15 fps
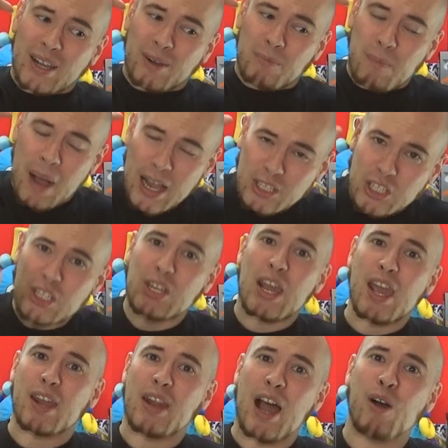マジ
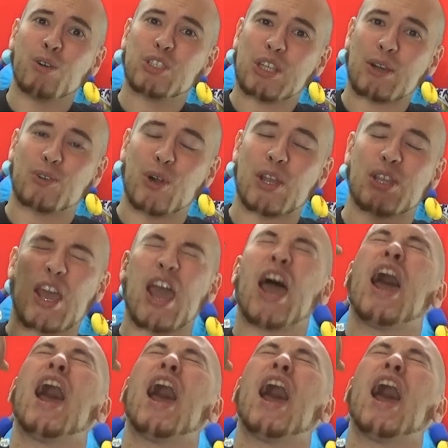で直してくれて、